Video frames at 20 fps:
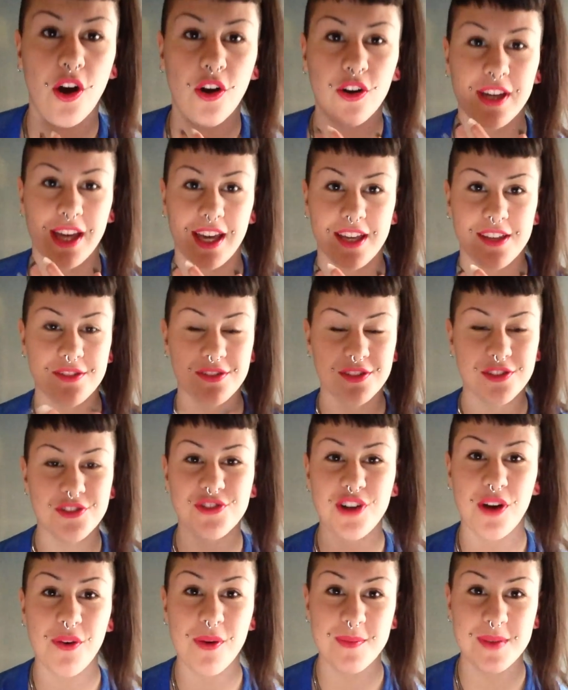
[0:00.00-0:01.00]
Ok,
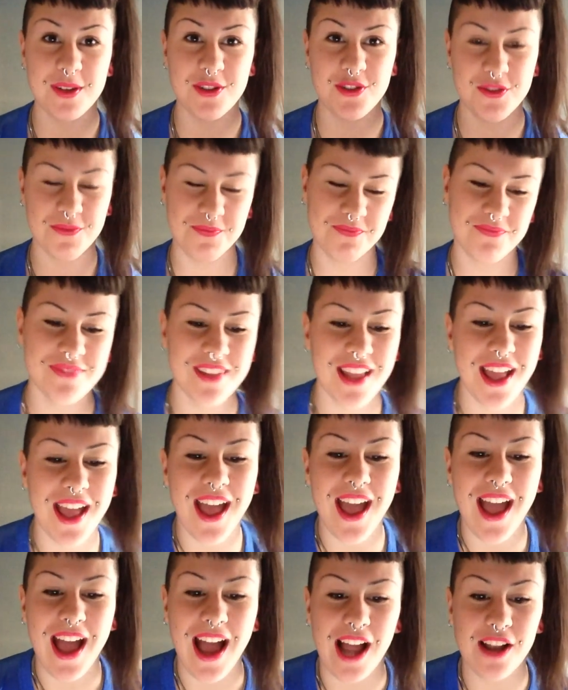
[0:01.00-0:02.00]
ciao amici.
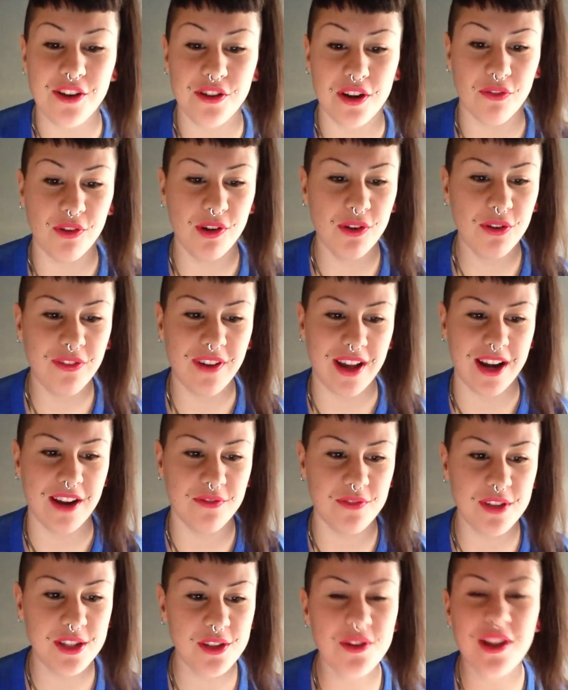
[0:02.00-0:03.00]
Allora, volevo fare
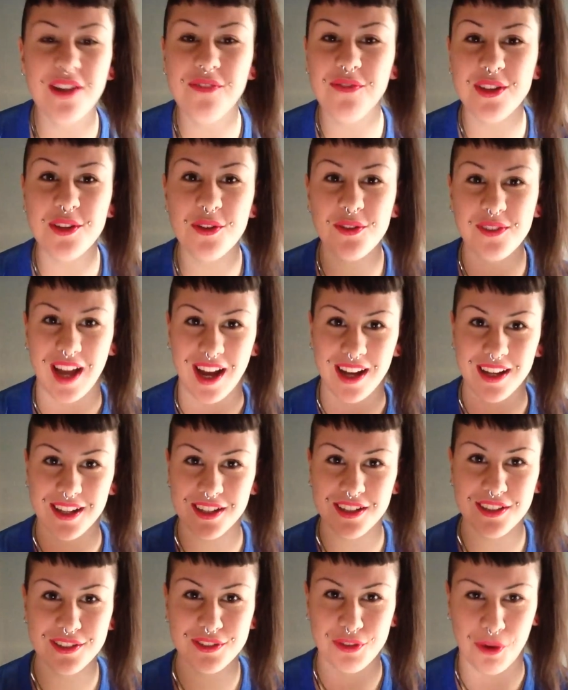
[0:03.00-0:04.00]
il video del video
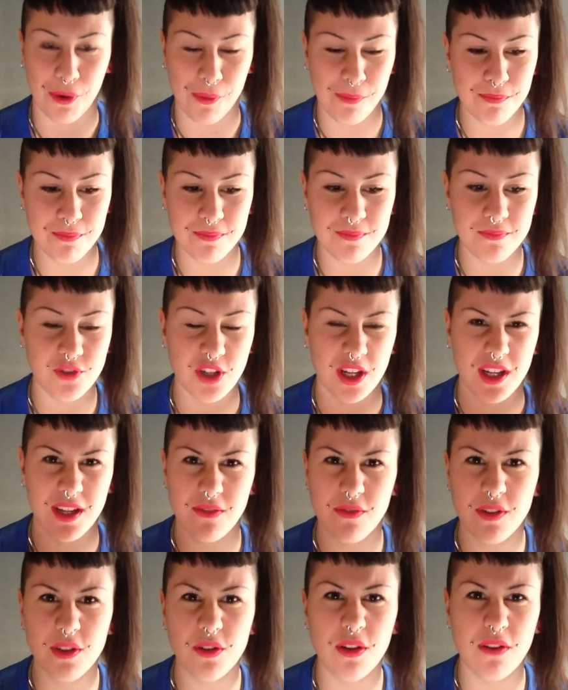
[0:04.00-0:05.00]
tag, tro, cioè
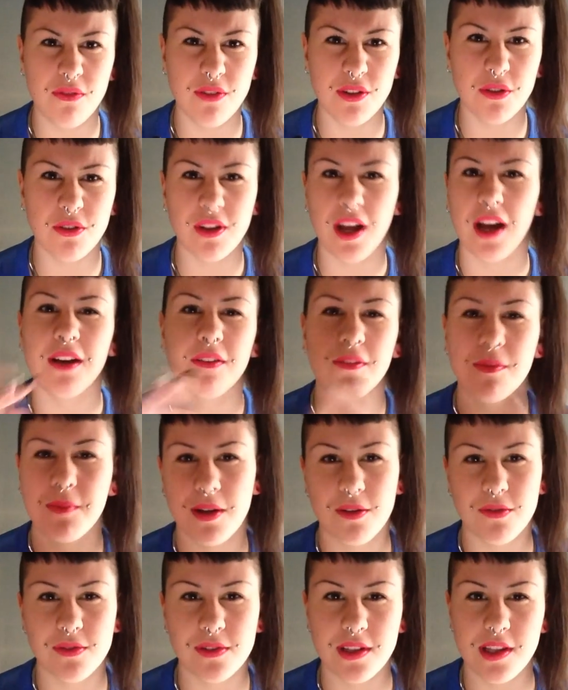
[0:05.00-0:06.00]
il video del video tag, a me
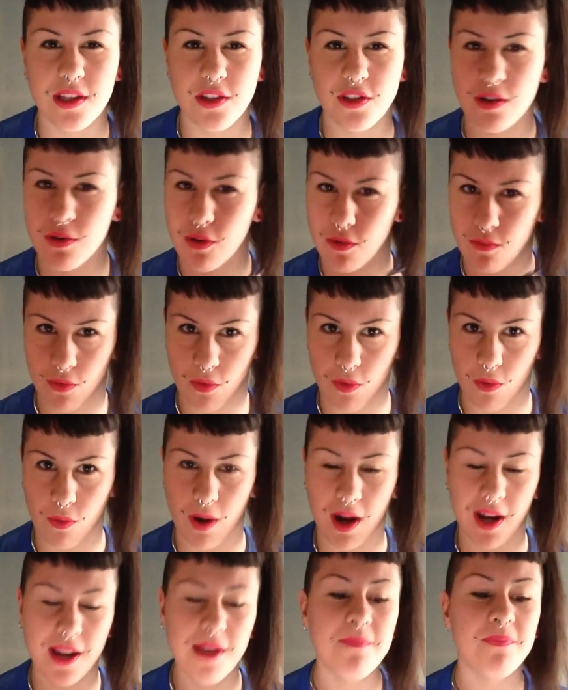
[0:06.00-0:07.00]
non si dice, comunque
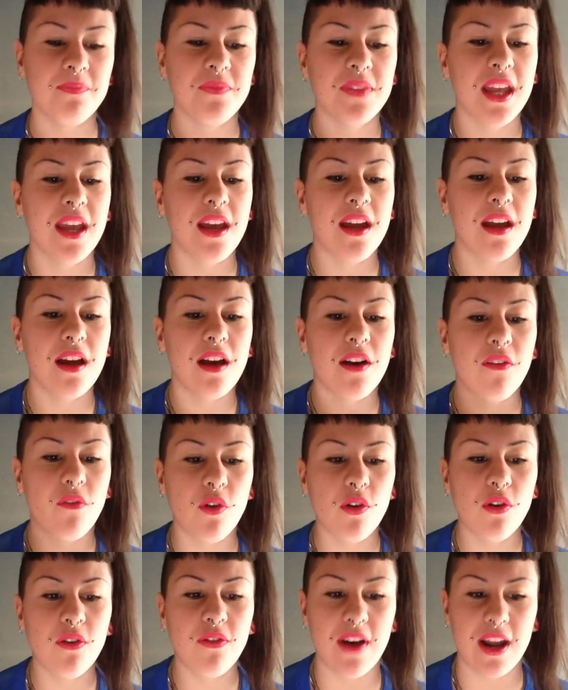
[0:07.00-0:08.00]
uguale.
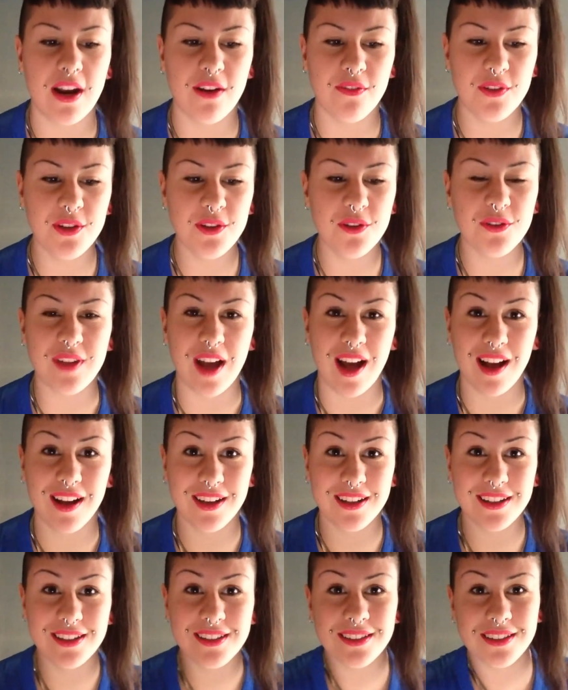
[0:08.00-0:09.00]
Volevo fare il video
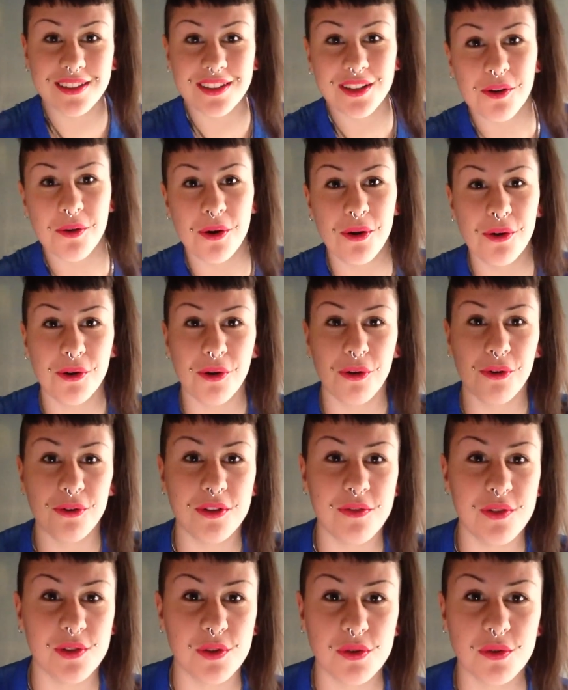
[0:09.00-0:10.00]
tag, quello che ho
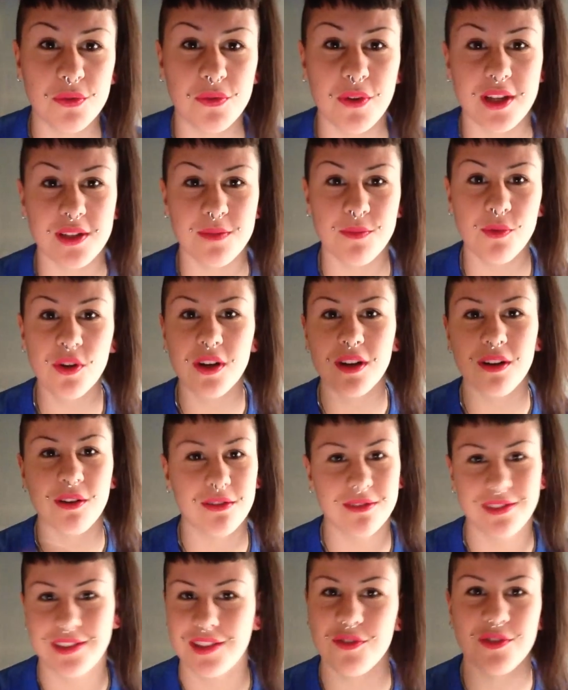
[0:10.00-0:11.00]
condiviso su Facebook,
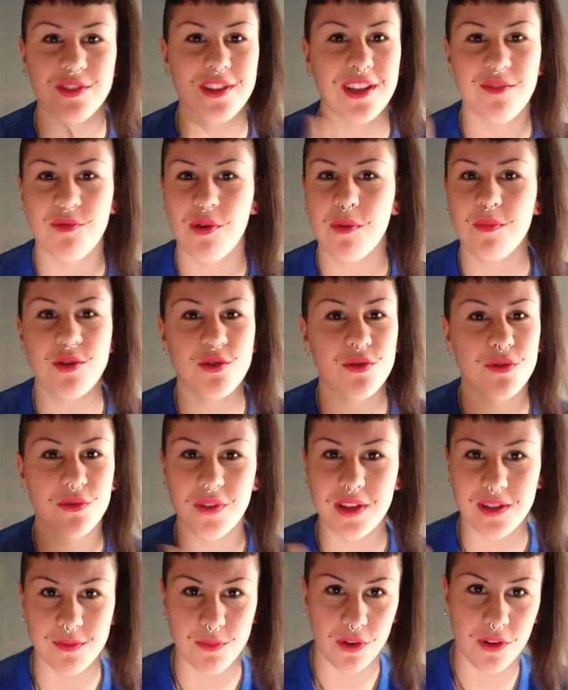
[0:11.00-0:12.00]
se non siete miei amici su
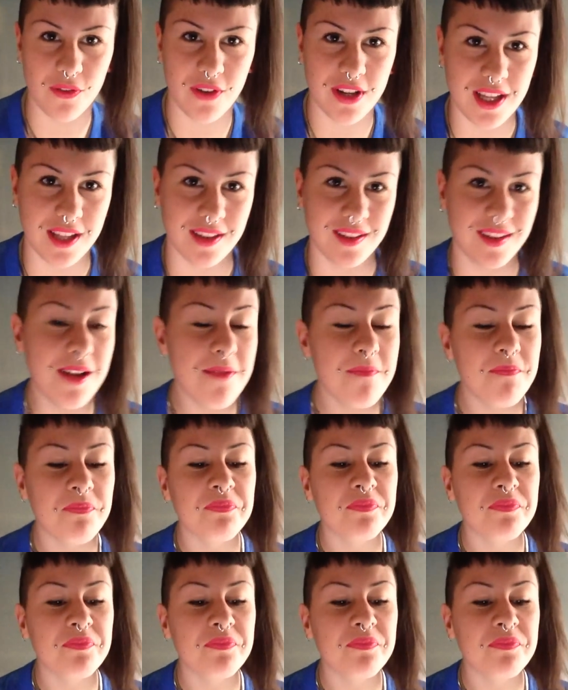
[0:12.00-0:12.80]
Facebook fa niente,